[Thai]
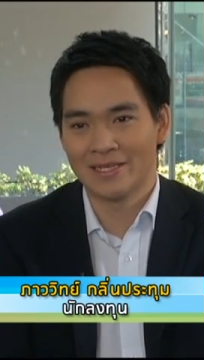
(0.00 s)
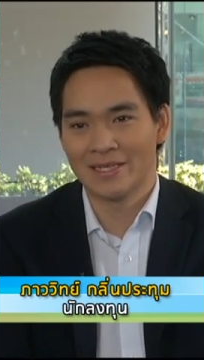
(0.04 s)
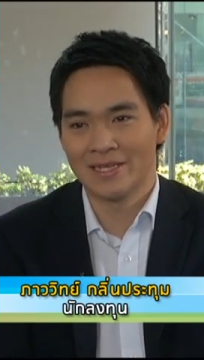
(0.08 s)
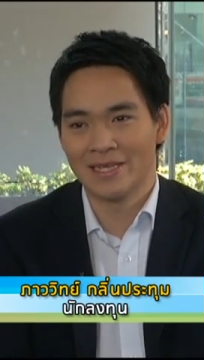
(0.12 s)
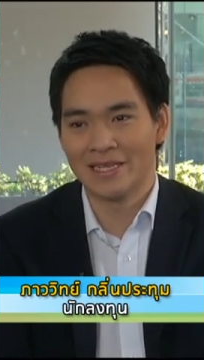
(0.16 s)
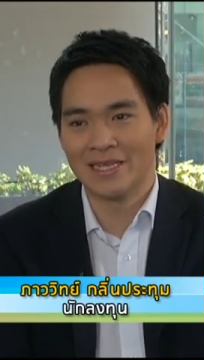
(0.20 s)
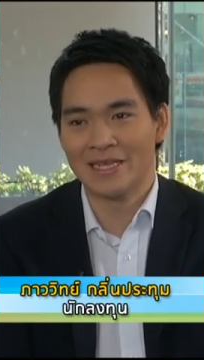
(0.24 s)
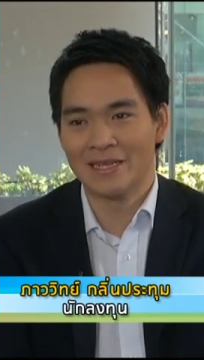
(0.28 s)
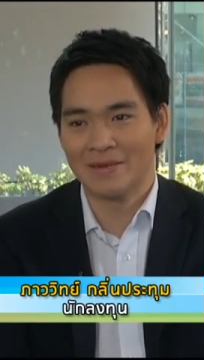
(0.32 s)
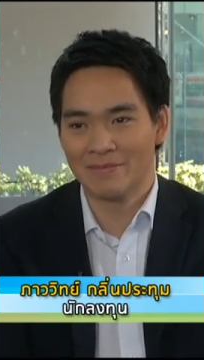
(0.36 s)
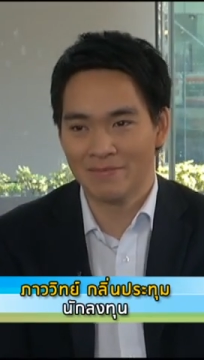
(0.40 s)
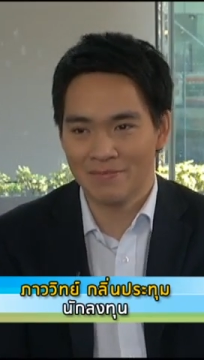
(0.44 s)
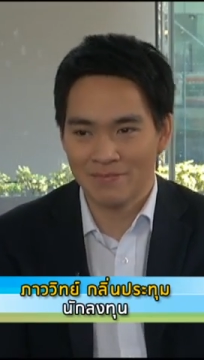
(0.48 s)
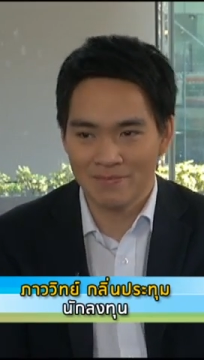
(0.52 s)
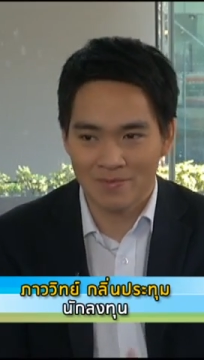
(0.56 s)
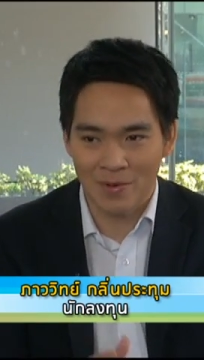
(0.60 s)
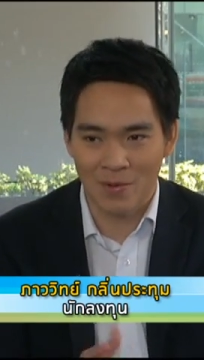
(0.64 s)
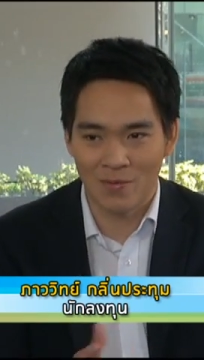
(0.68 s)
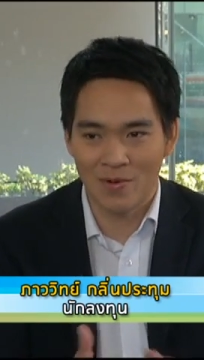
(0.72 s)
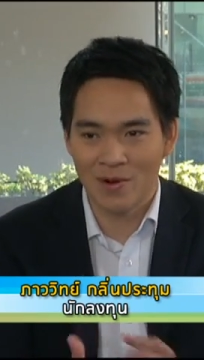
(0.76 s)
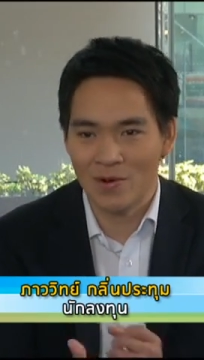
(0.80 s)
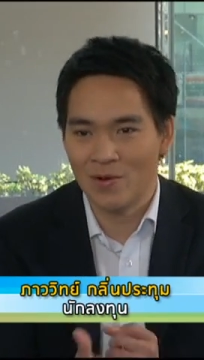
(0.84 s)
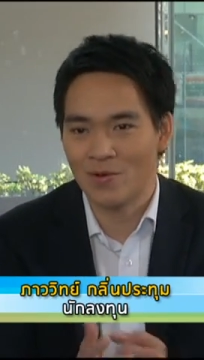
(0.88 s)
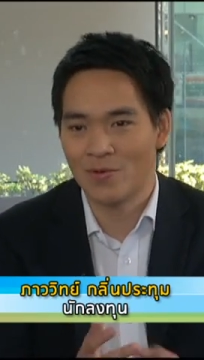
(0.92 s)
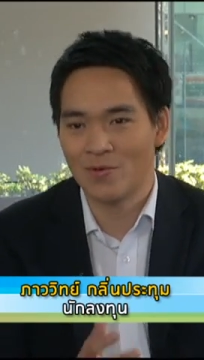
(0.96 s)
จริงๆ ผ
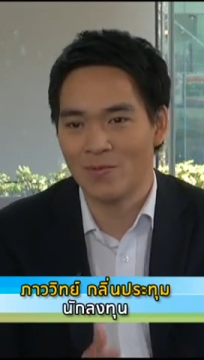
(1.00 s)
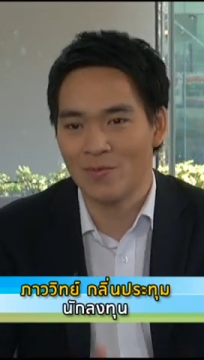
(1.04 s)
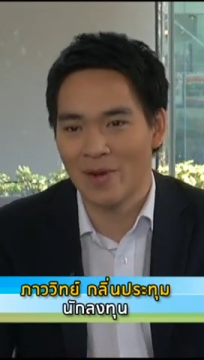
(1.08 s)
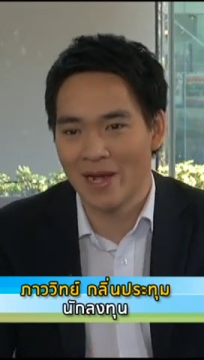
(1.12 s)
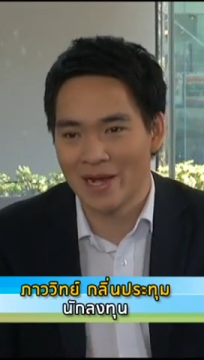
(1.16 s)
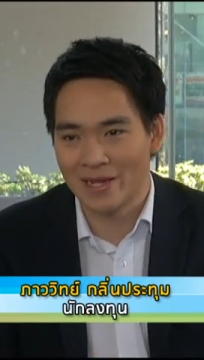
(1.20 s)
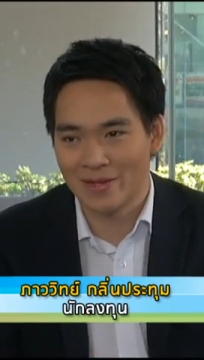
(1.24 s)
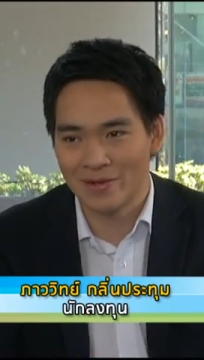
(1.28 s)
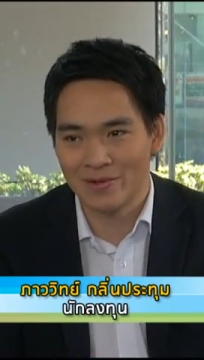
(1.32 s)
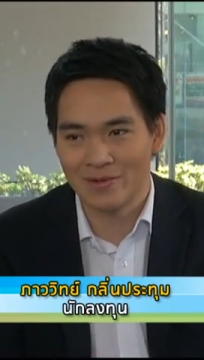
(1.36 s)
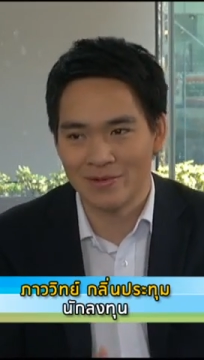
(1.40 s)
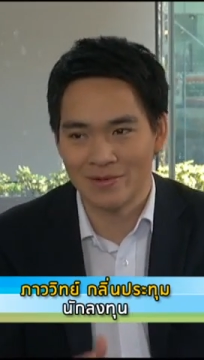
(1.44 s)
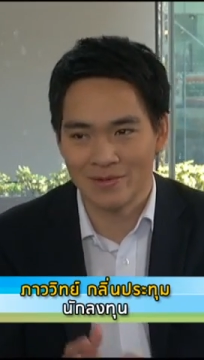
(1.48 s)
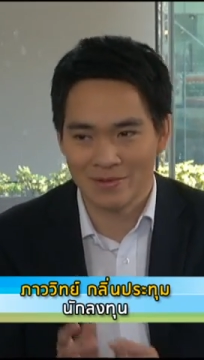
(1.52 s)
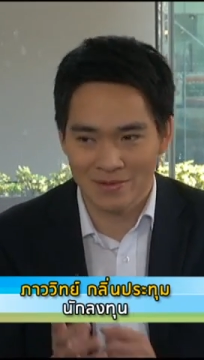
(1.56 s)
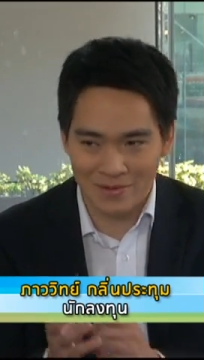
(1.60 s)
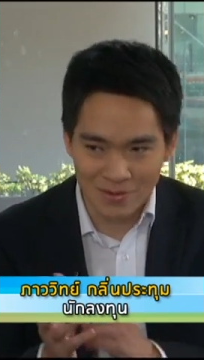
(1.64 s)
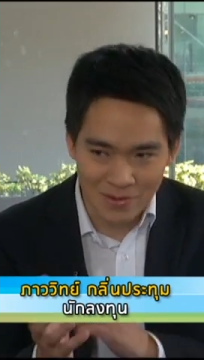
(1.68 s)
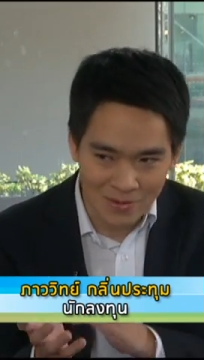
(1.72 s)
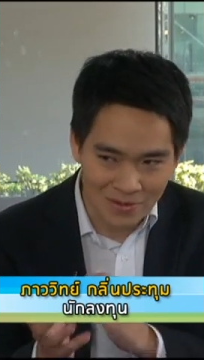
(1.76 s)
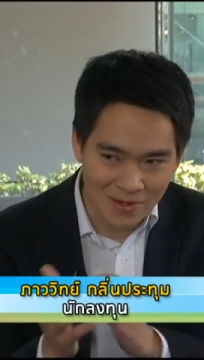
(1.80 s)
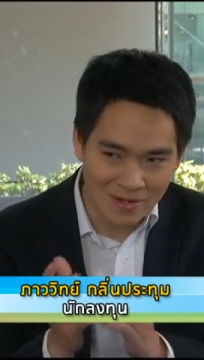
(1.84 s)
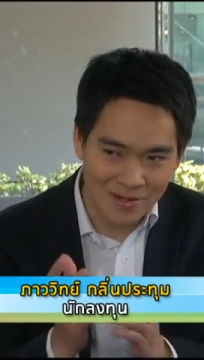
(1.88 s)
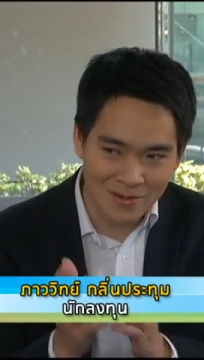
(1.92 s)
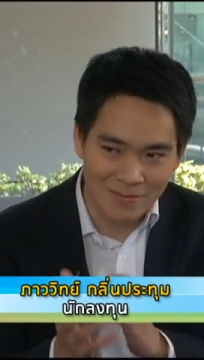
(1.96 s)
มว่าคนรุ่นใหม่ต้อง
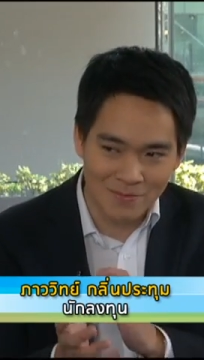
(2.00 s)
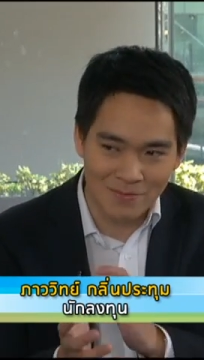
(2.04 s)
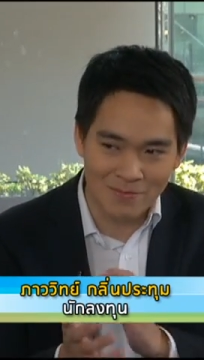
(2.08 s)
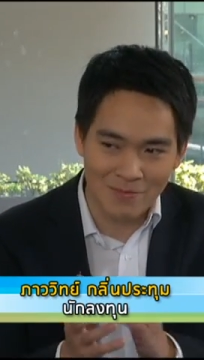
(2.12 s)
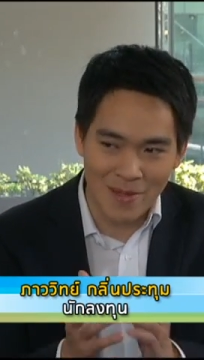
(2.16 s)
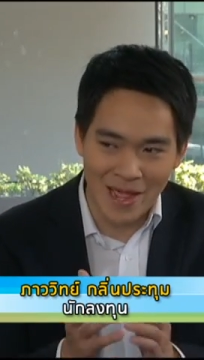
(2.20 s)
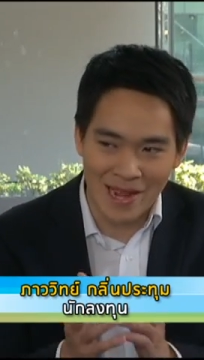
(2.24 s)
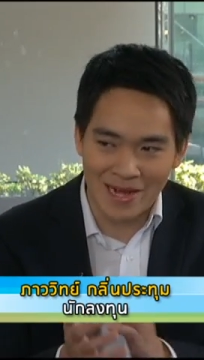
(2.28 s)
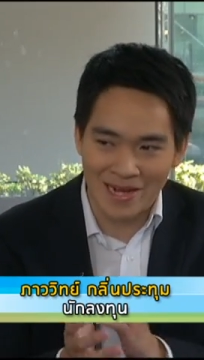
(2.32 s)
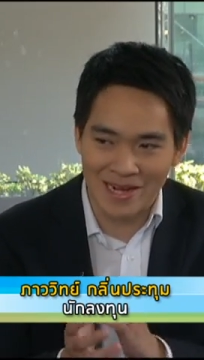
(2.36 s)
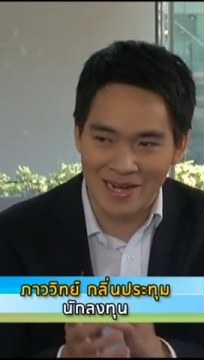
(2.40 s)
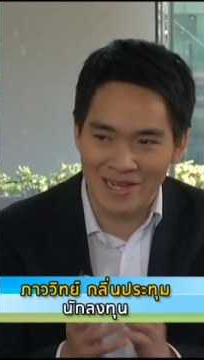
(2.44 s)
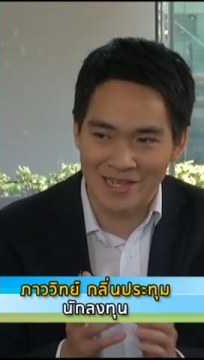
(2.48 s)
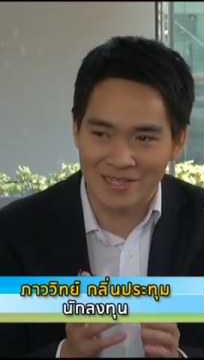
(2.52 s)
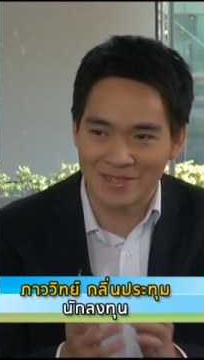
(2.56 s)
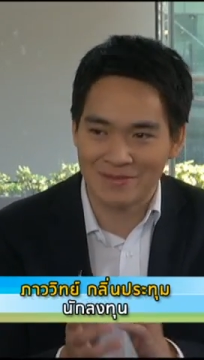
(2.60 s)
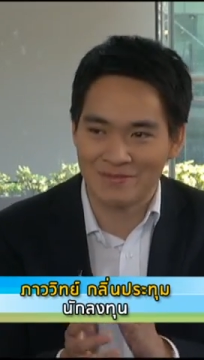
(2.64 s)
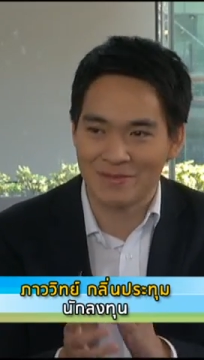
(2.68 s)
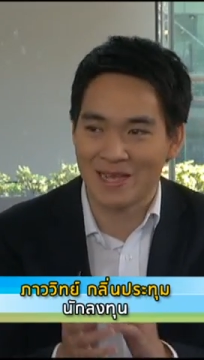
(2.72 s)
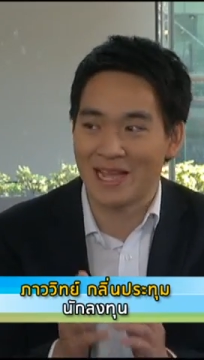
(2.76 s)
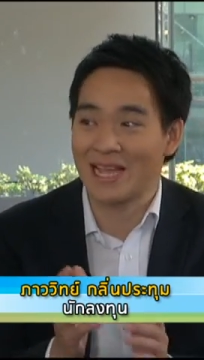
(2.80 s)
ต้องเริ่ม manage